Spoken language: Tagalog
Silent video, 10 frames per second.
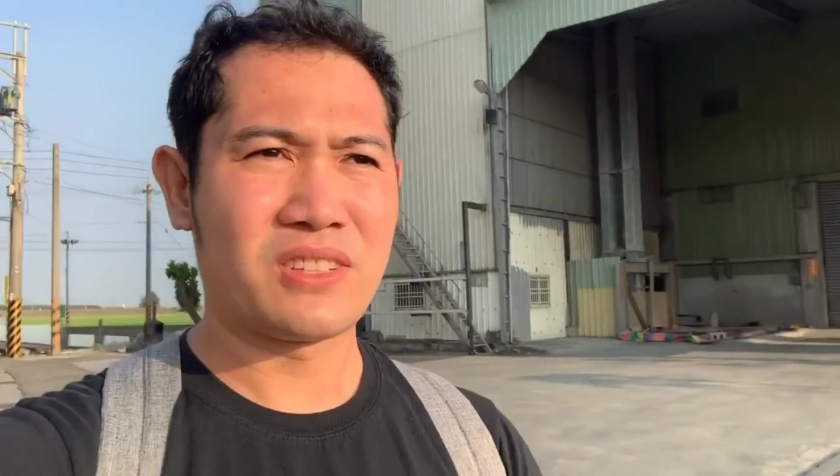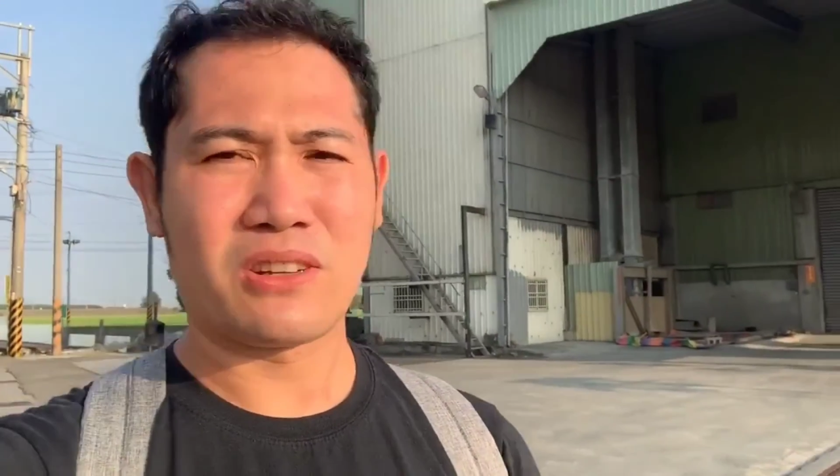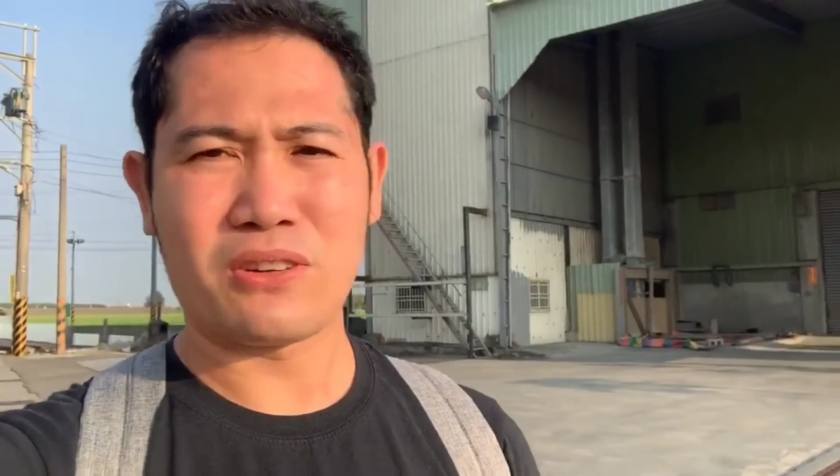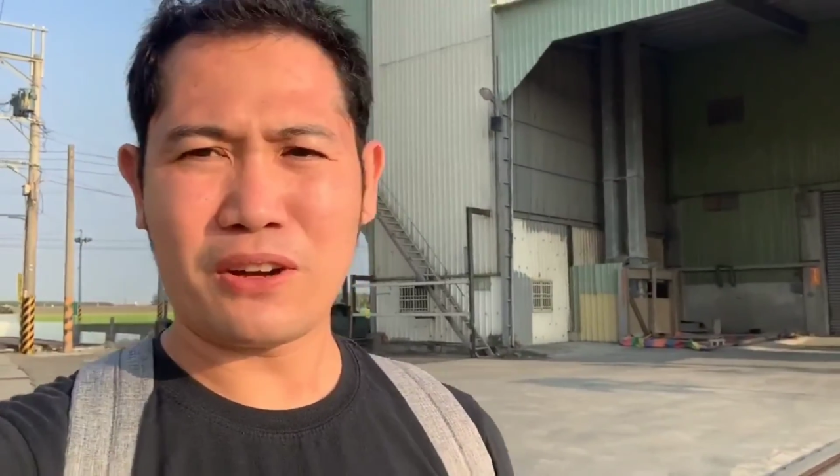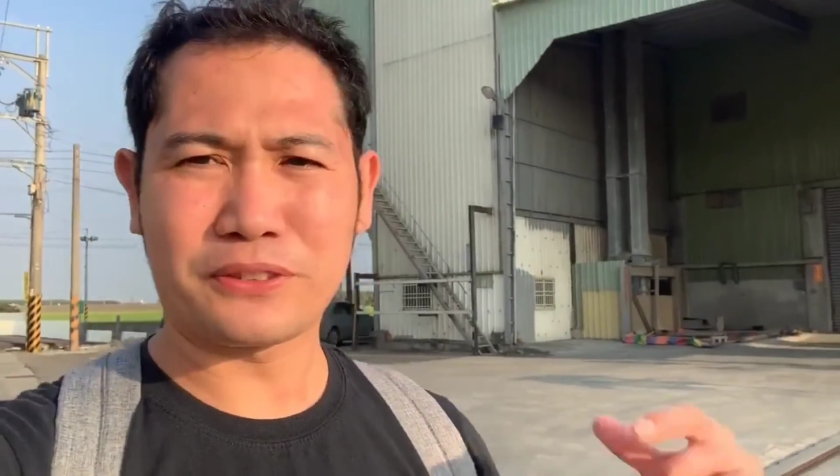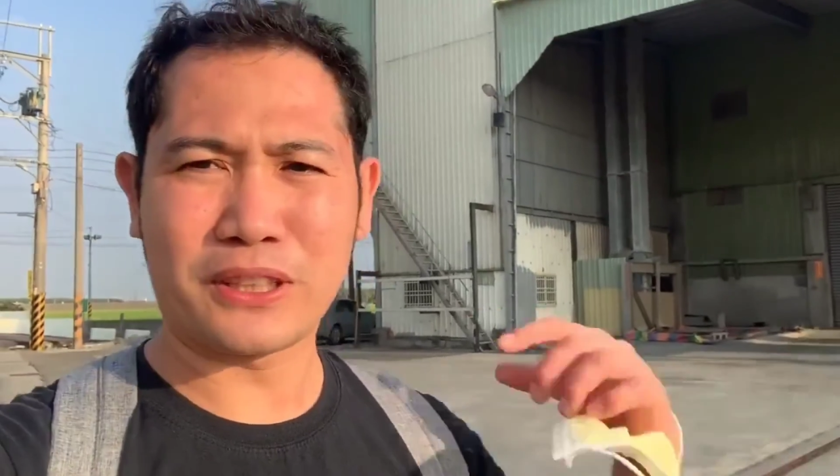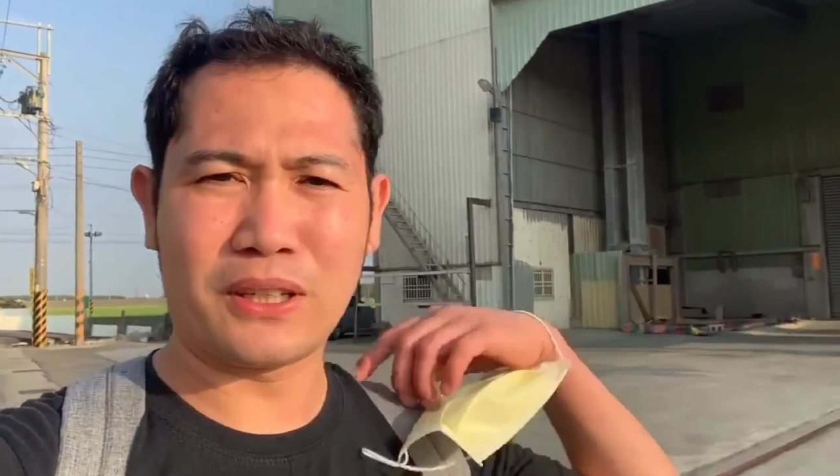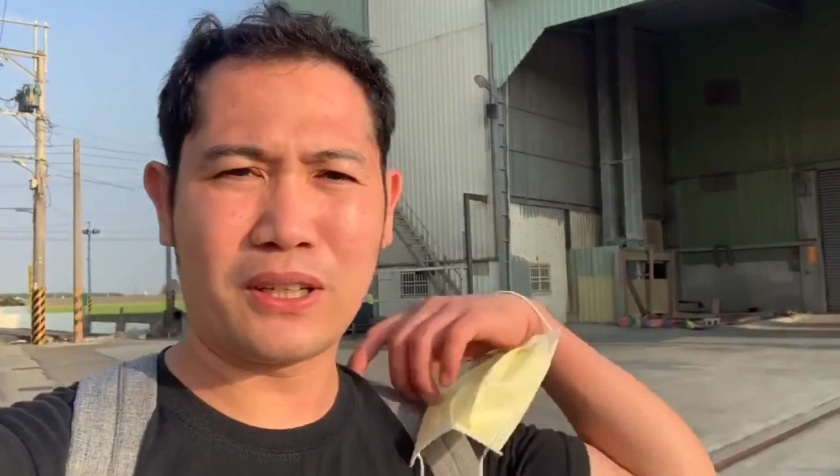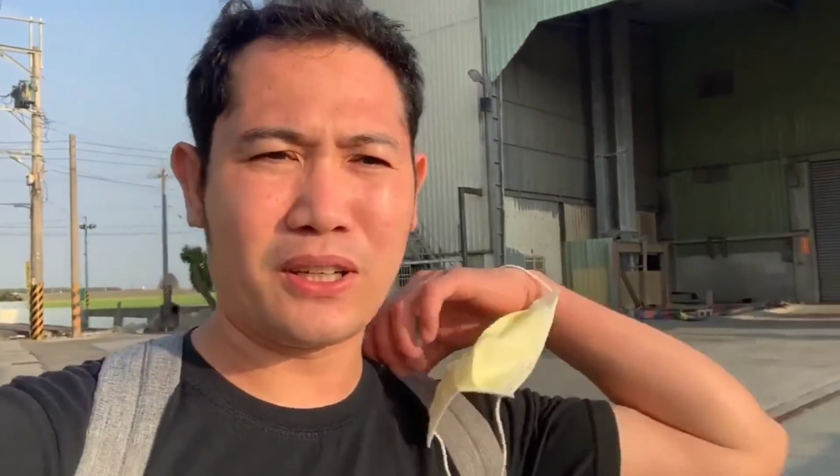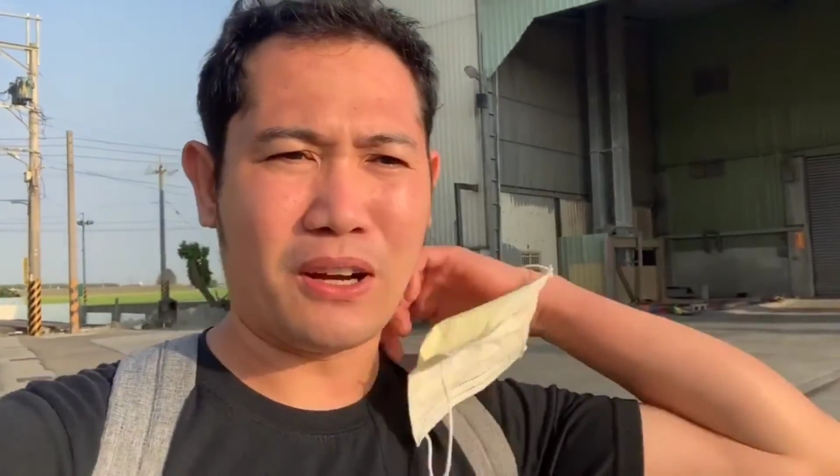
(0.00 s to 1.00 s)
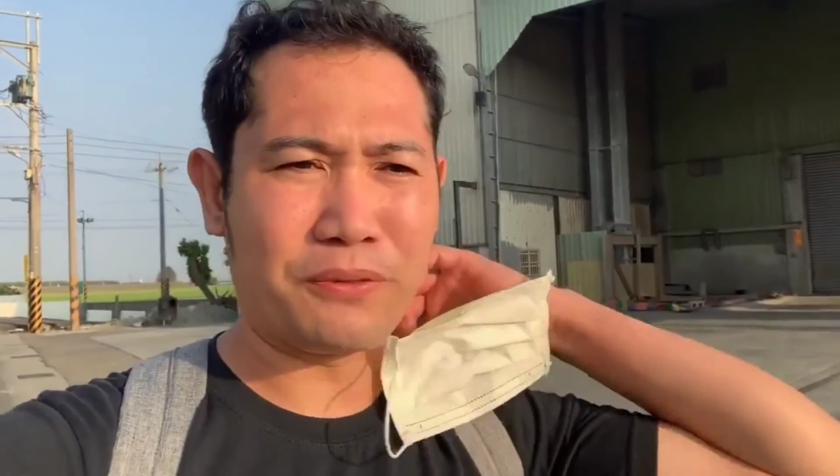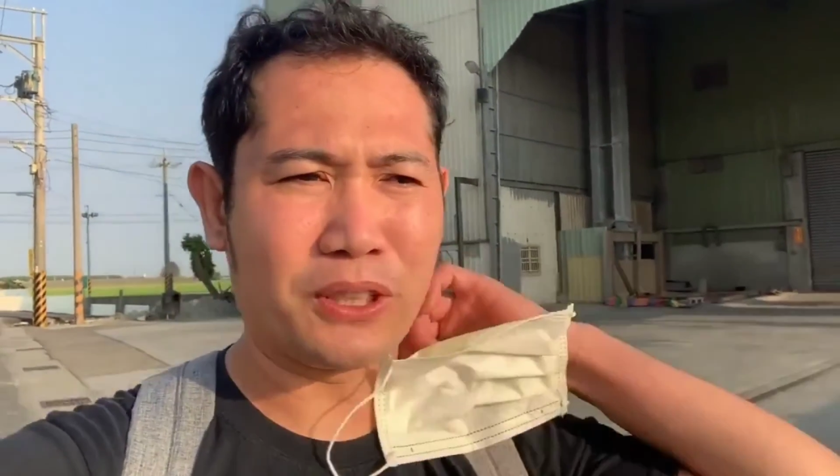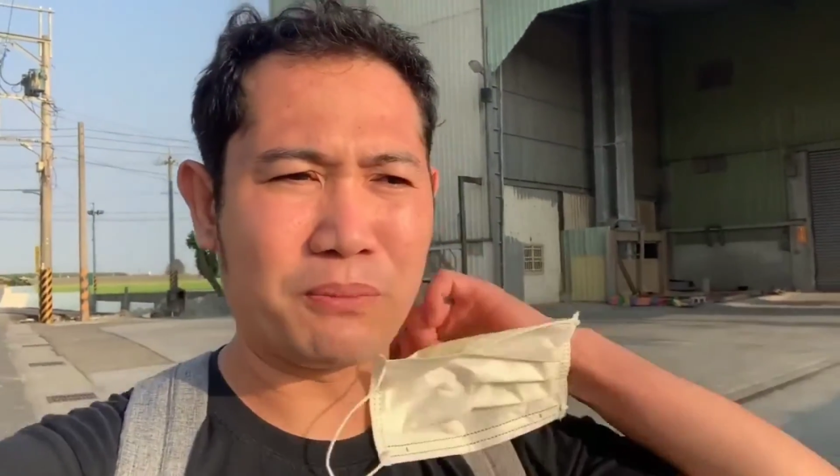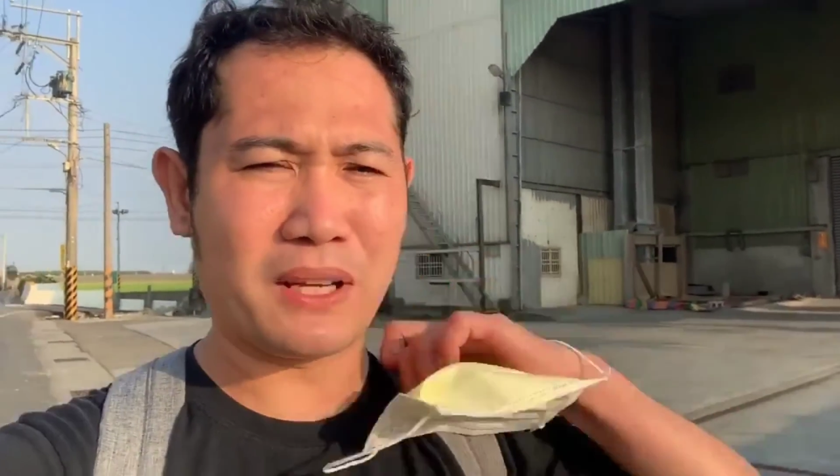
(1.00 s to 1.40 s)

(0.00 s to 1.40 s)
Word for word: So after after